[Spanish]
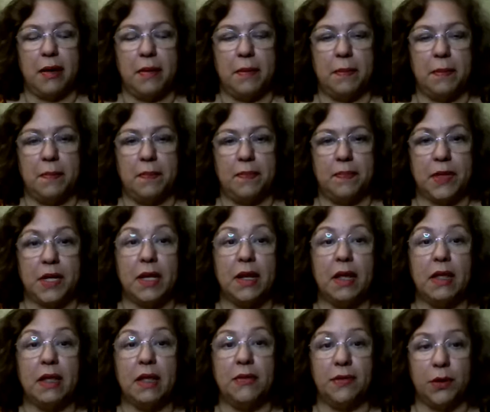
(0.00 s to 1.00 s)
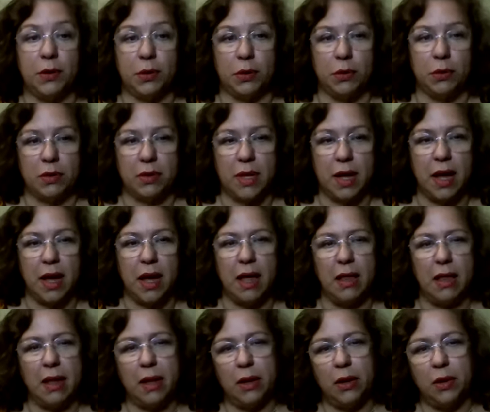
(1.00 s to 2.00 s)
las
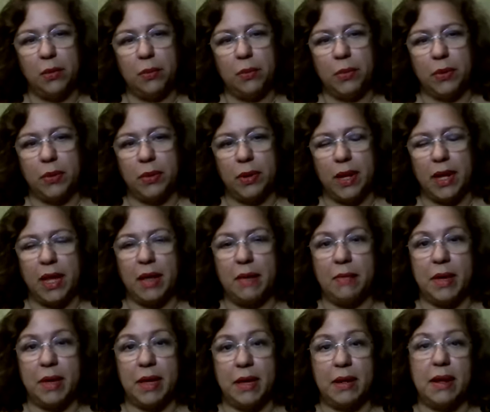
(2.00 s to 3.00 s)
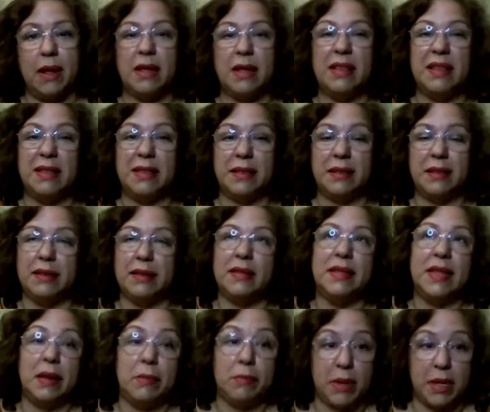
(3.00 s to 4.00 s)
dificultades, los problemas, la
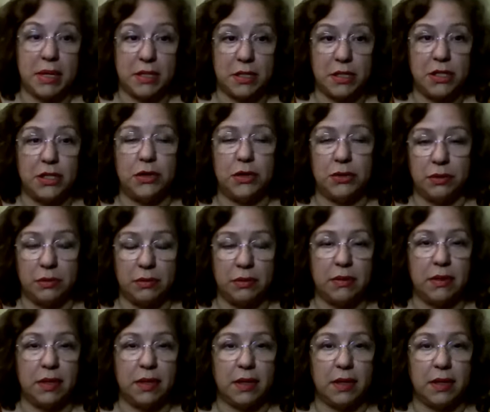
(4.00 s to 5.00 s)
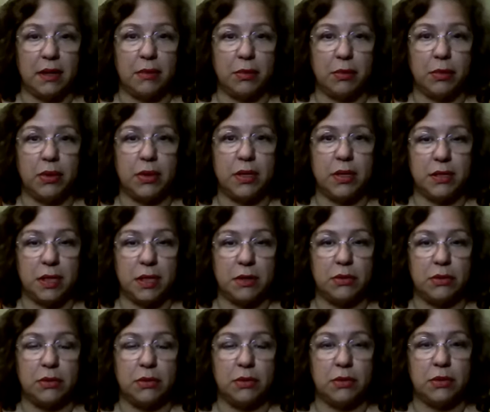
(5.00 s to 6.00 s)
depresión, eh,
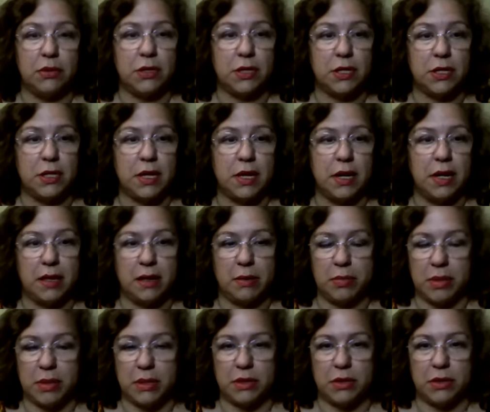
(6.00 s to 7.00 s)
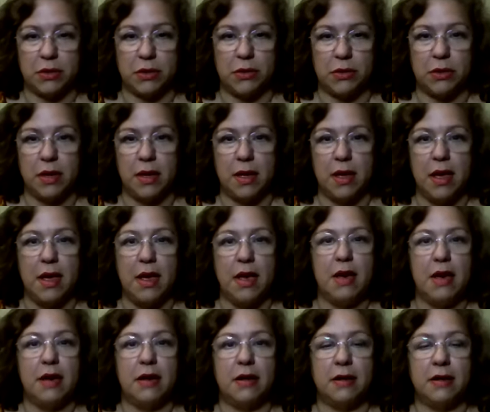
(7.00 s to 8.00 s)
porque Saturno rige la depresión,
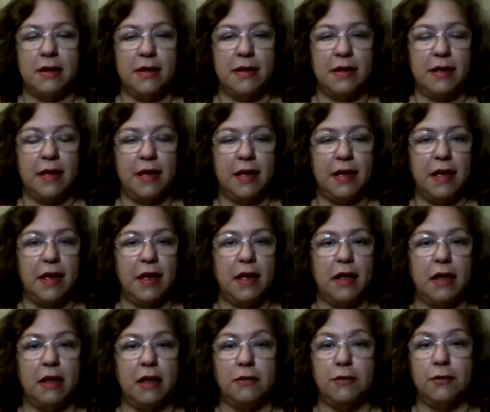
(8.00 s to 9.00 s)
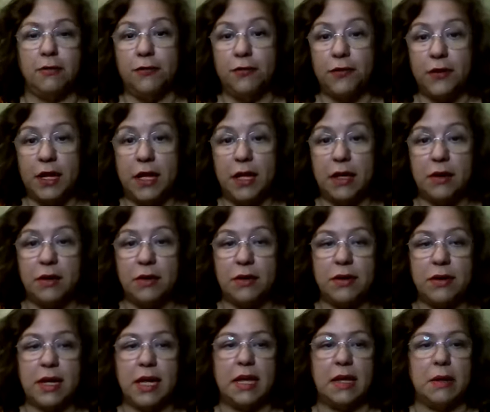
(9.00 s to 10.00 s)
rige el
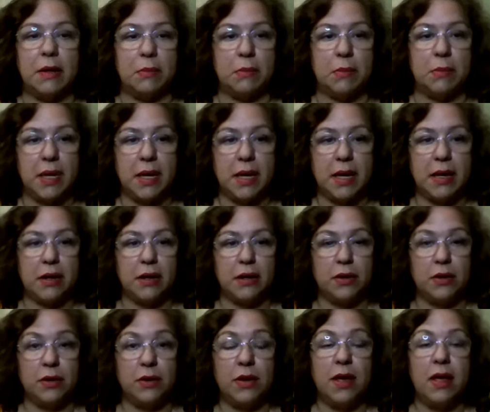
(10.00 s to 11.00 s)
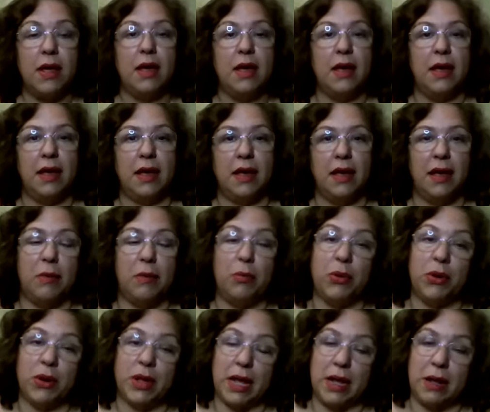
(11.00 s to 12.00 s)
frío, el invierno,
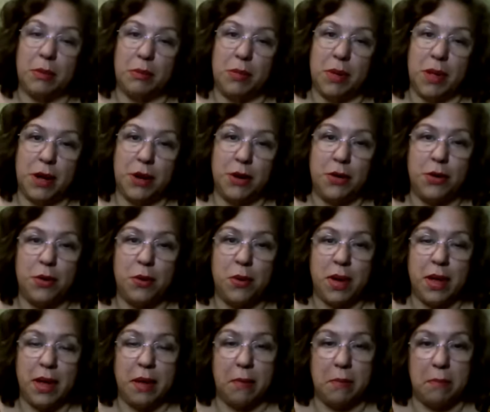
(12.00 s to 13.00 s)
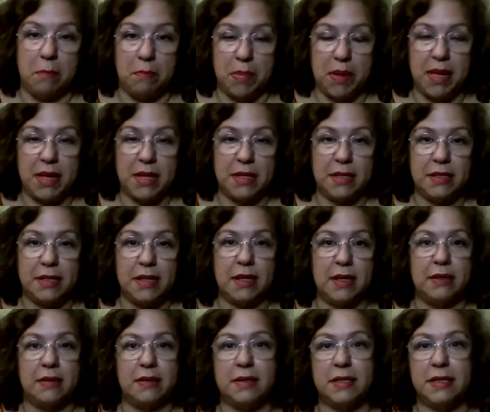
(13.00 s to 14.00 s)
eh, porque el invierno
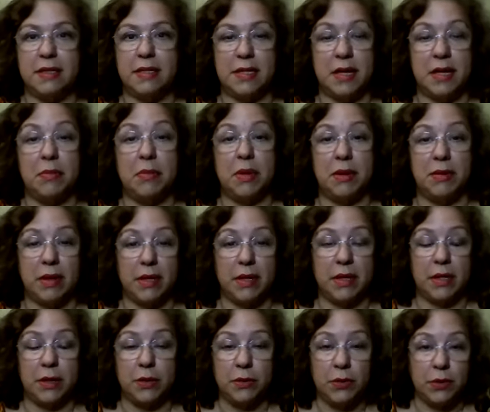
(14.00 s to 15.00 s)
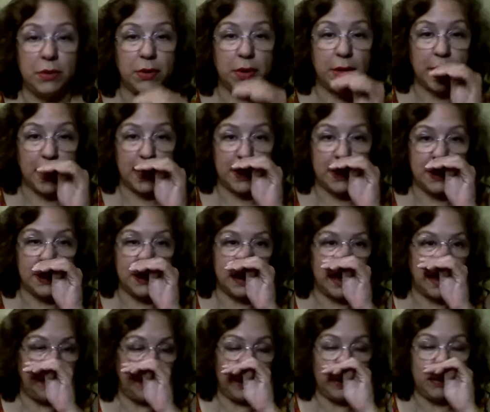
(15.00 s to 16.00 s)
empieza diciembre 21,
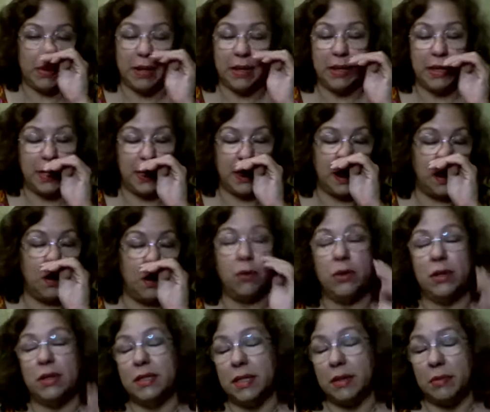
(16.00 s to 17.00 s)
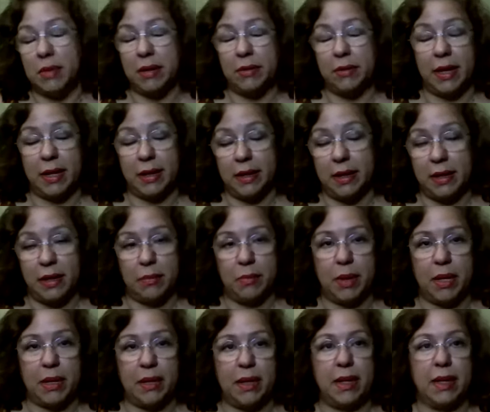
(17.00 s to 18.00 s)
que es el primer día, o diciembre
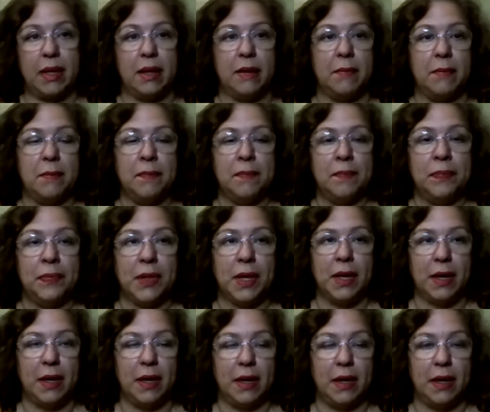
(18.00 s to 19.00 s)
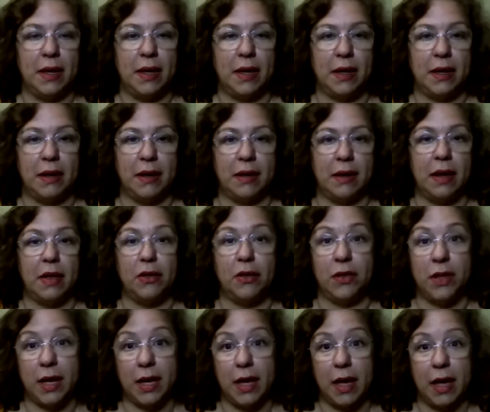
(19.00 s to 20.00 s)
20, depende
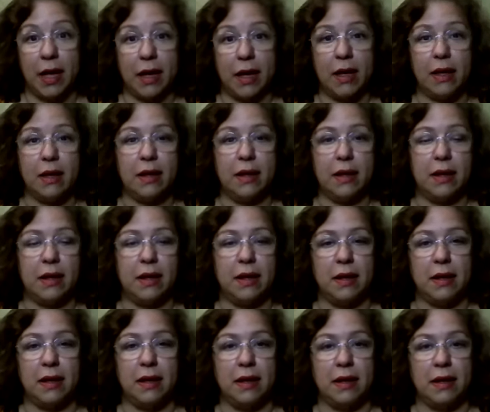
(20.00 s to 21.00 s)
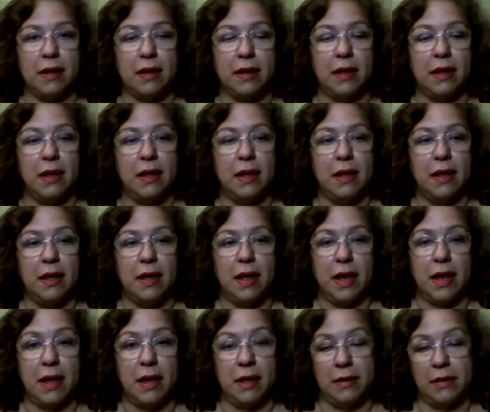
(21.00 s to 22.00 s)
a dónde caiga el,
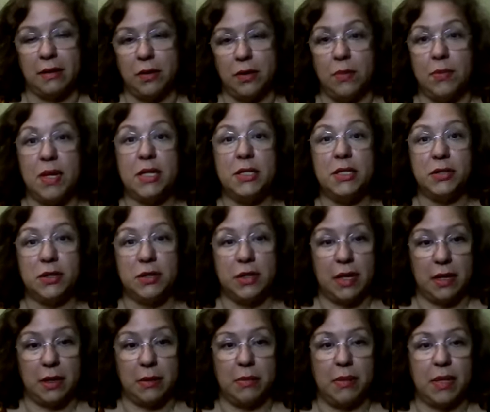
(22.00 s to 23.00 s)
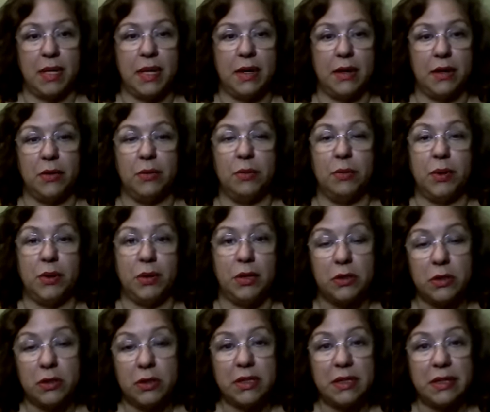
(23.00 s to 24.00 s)
el comienzo del invierno,
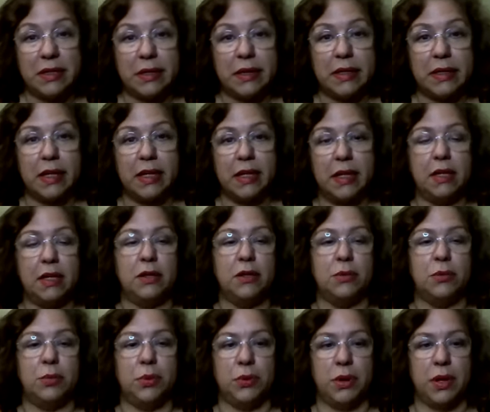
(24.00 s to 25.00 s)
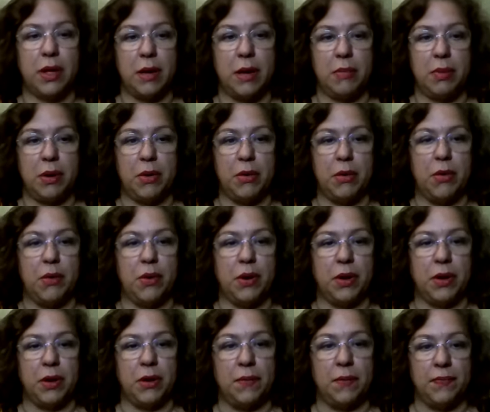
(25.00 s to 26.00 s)
pero eso es regido por
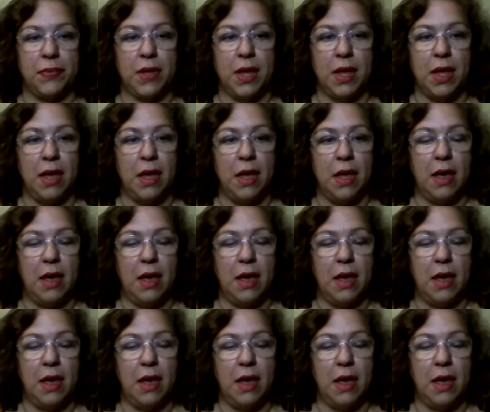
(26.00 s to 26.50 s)
Capricornio.